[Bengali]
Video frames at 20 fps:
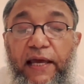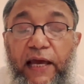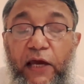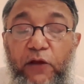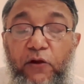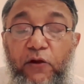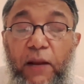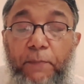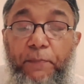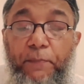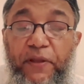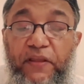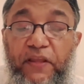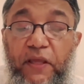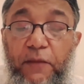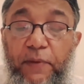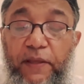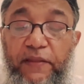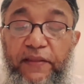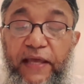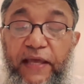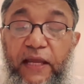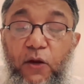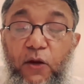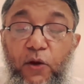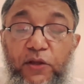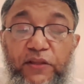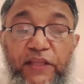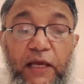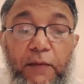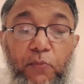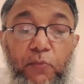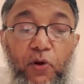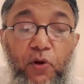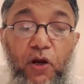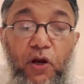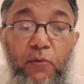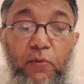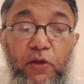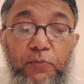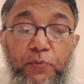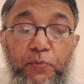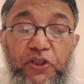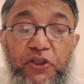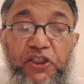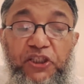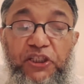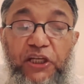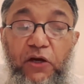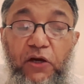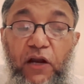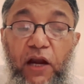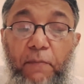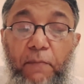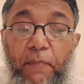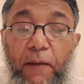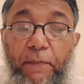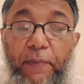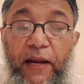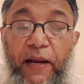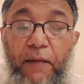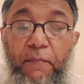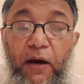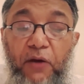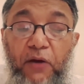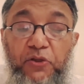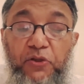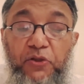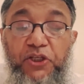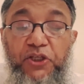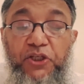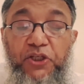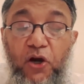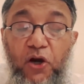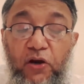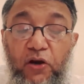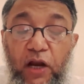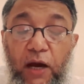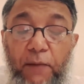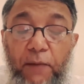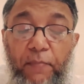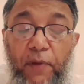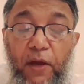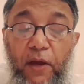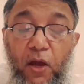কেননা পৃথিবীতে নৈতিক মূল্যবোধ প্রতিষ্ঠা করার ব্যাপারে মানুষের সংগ্রাম